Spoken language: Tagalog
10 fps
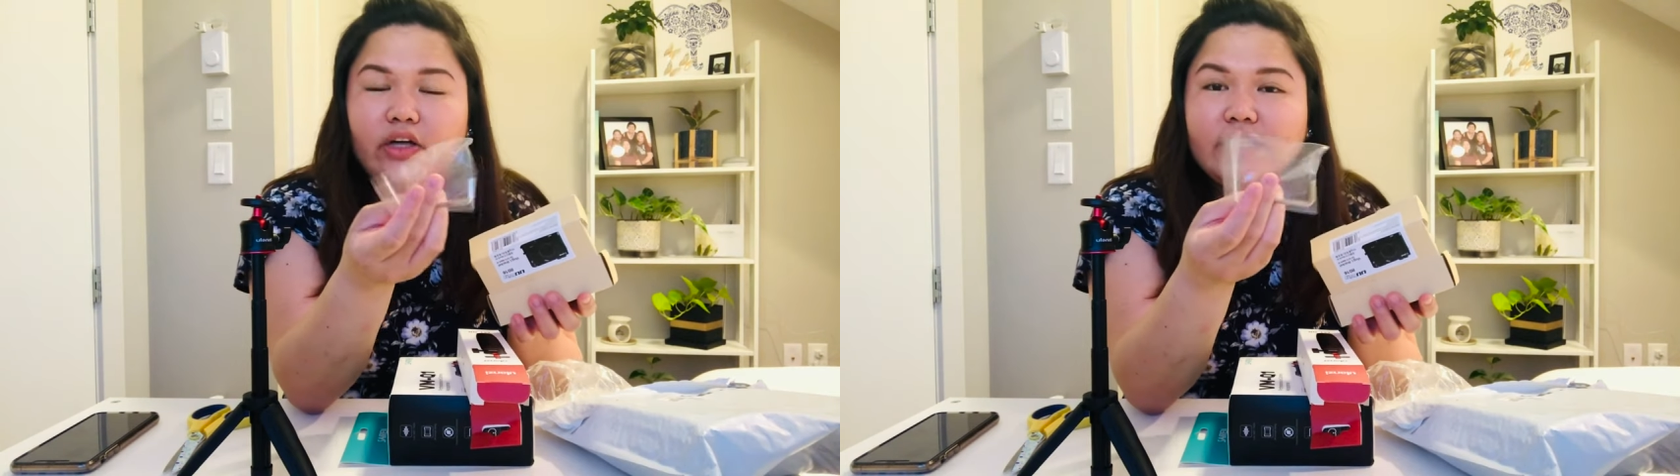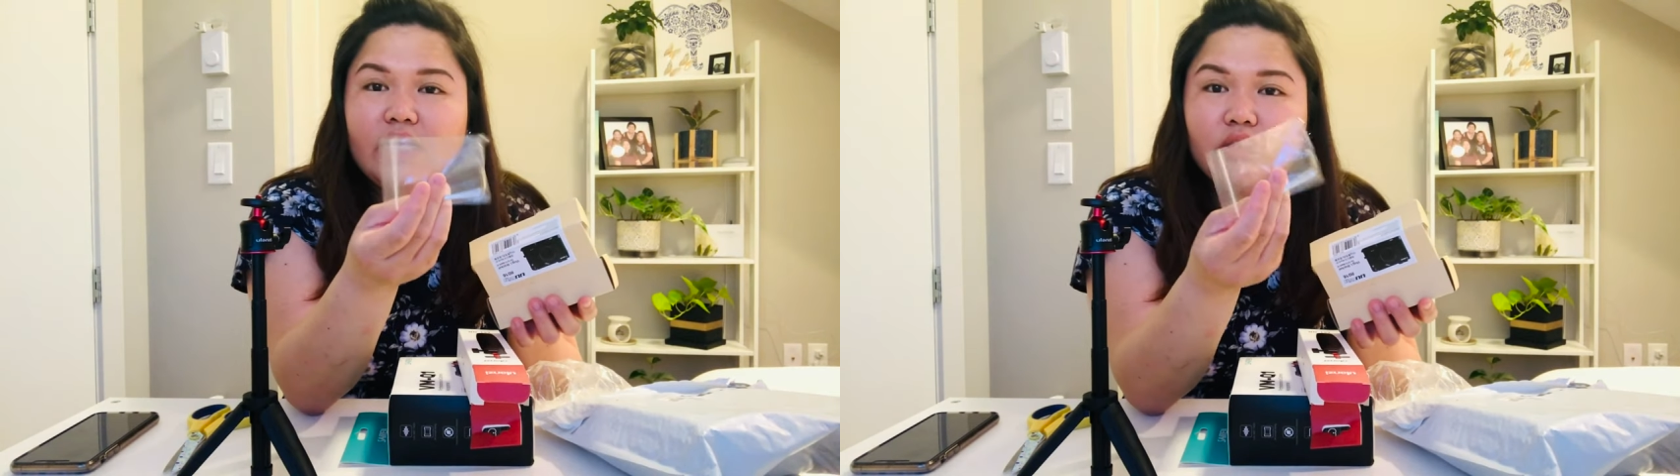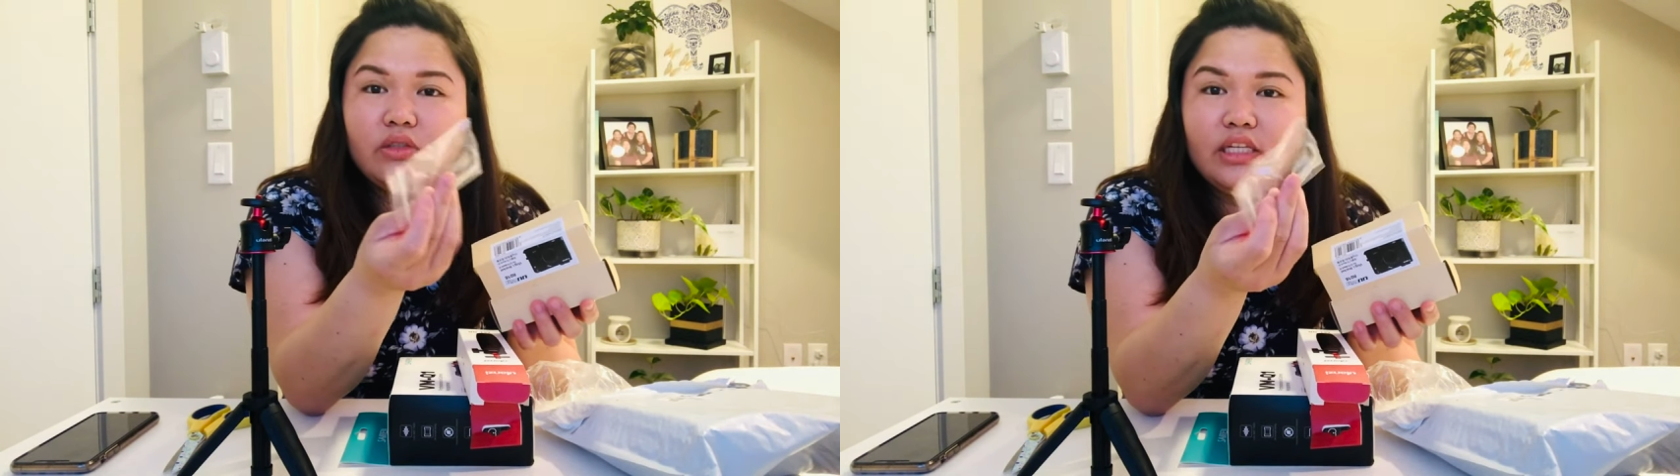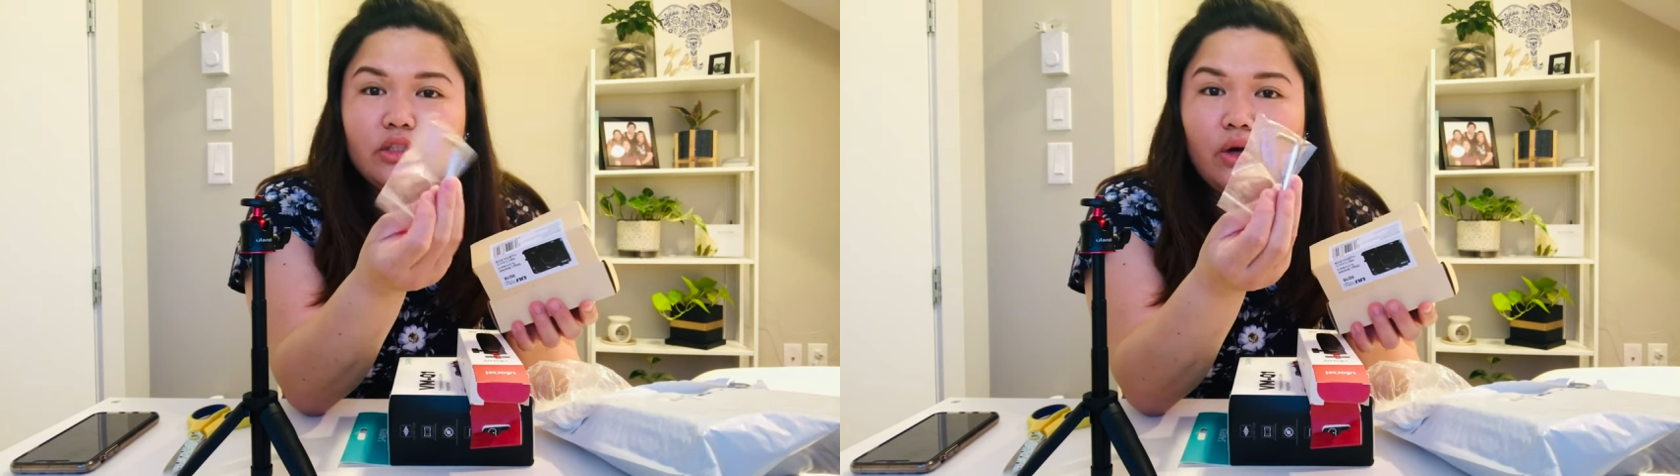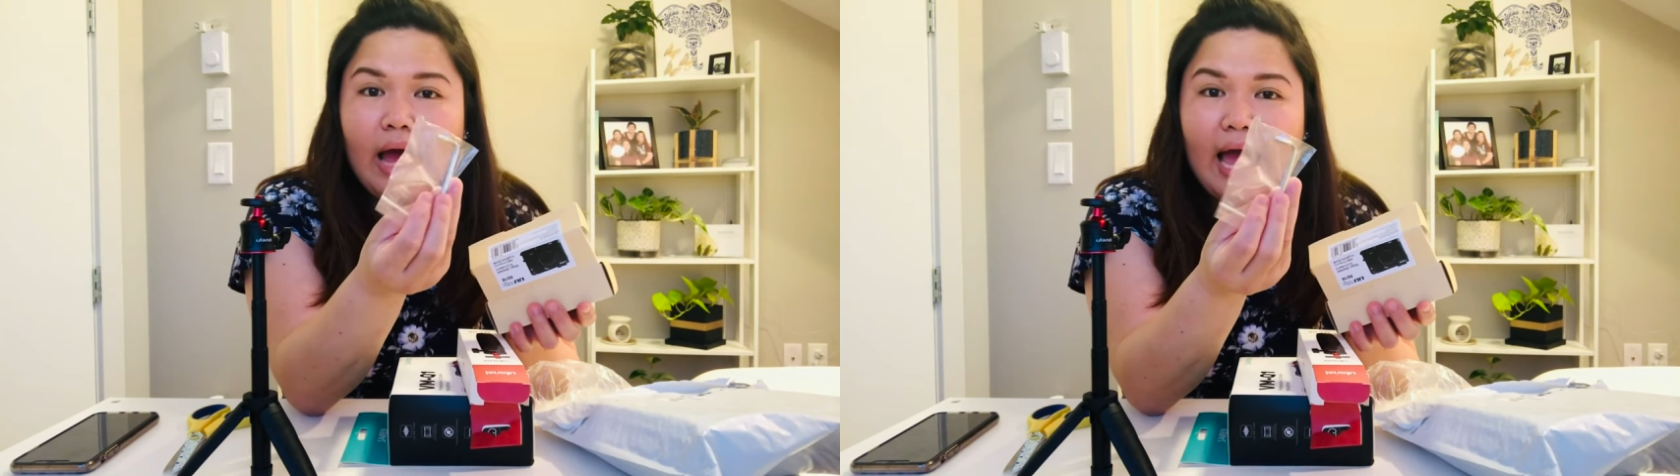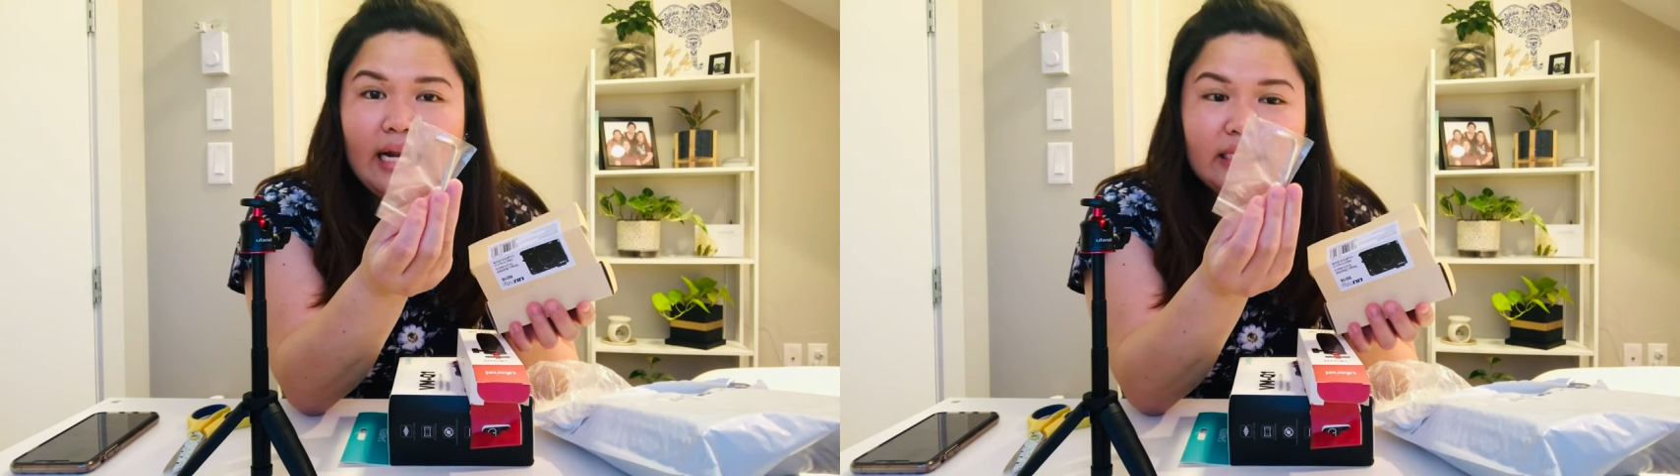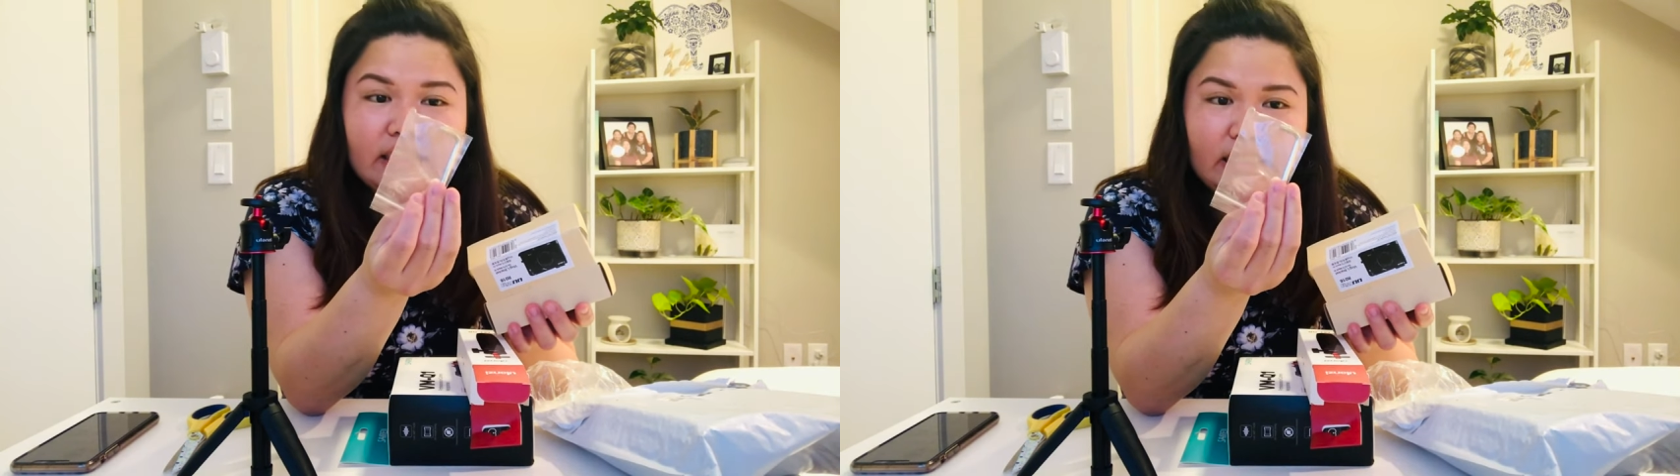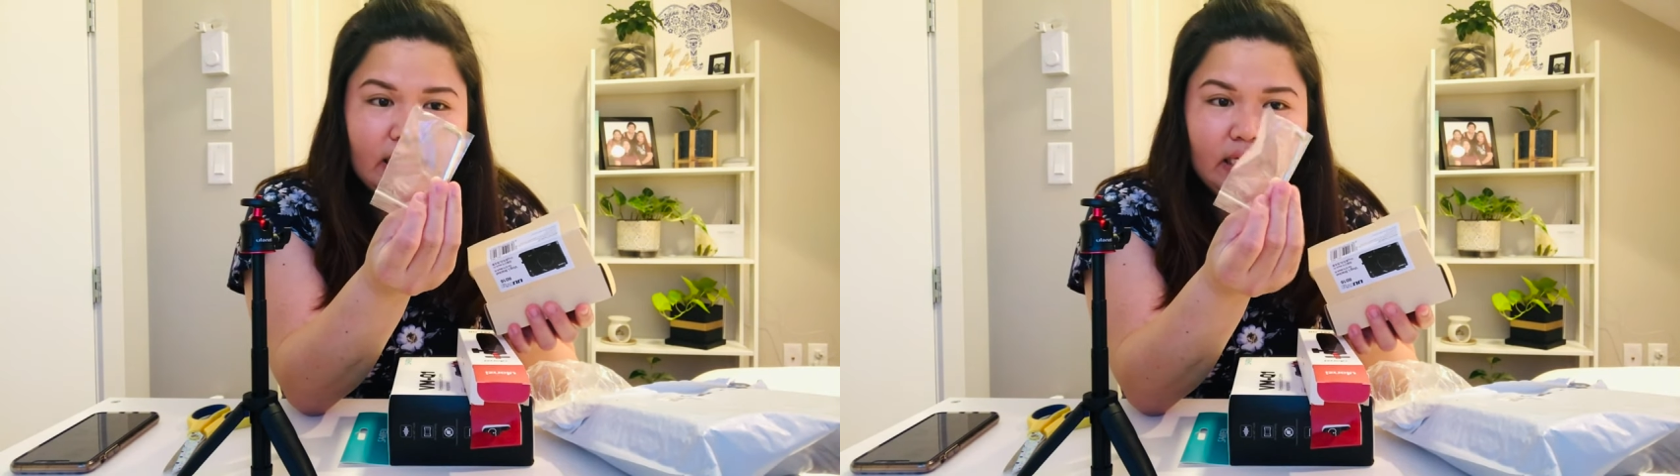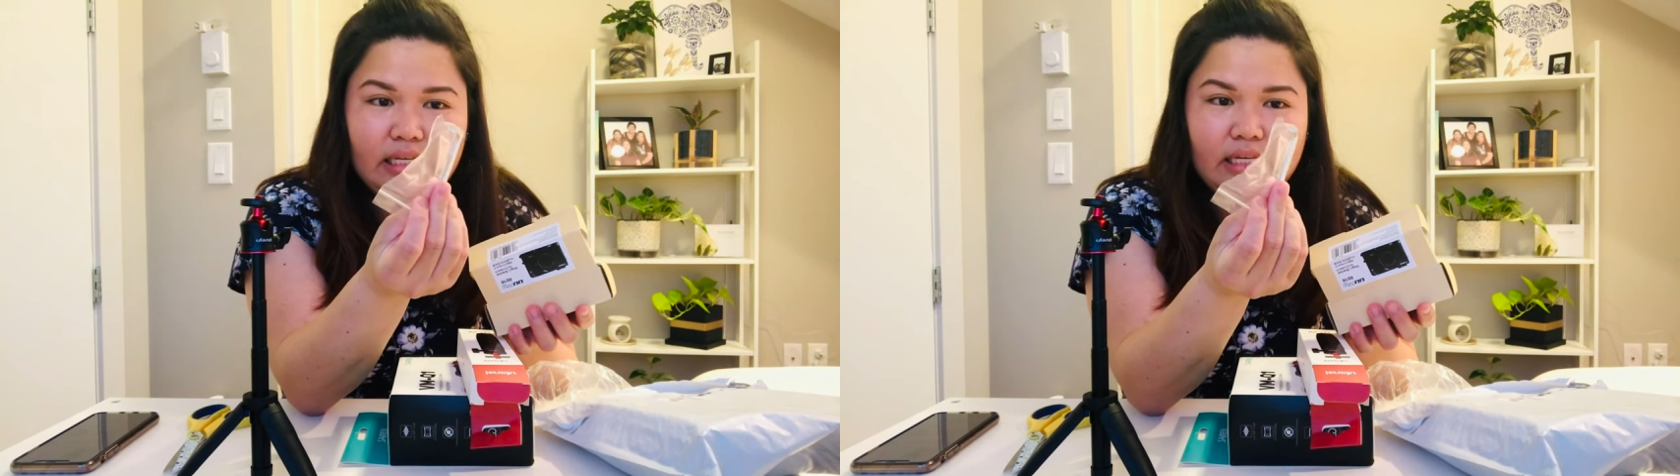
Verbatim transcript: nila to dito, Allen key.